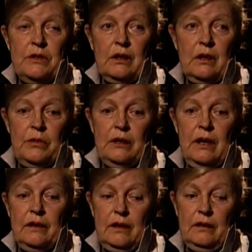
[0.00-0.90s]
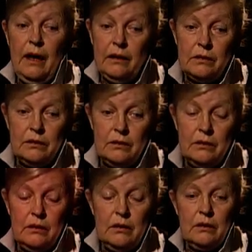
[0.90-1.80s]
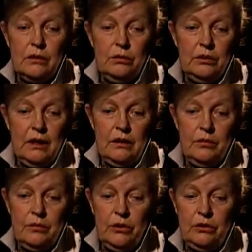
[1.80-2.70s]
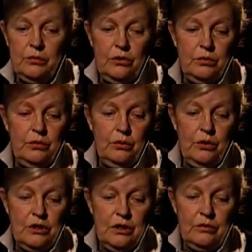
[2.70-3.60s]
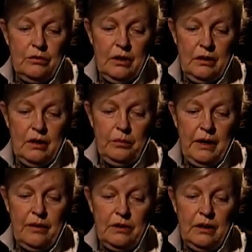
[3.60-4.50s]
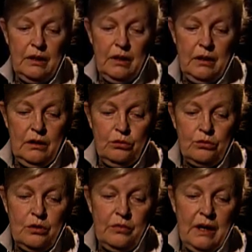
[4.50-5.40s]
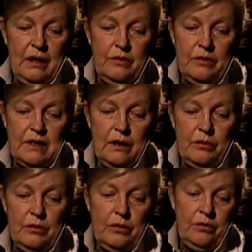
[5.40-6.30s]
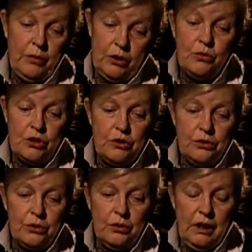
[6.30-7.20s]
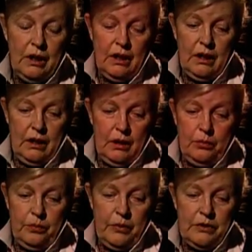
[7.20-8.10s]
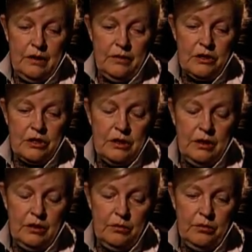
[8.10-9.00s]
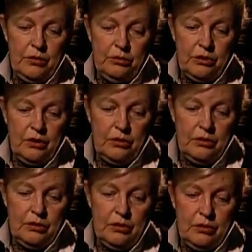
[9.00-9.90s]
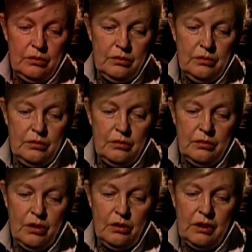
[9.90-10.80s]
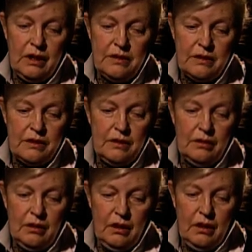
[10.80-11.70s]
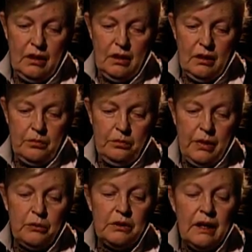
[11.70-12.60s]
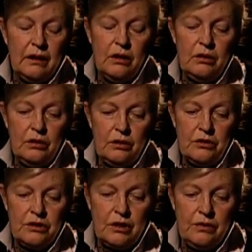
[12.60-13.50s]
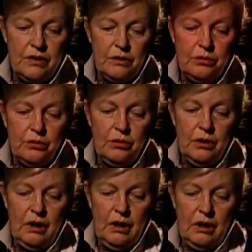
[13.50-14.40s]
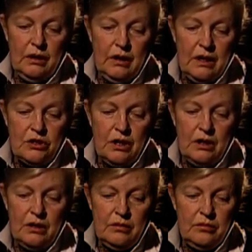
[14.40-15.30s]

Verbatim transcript: sakramentalne tak, które potem odbiło się naprawdę dużym echem w, w moim życiu, ponieważ był to y, okres pełnego rozkwitu naszej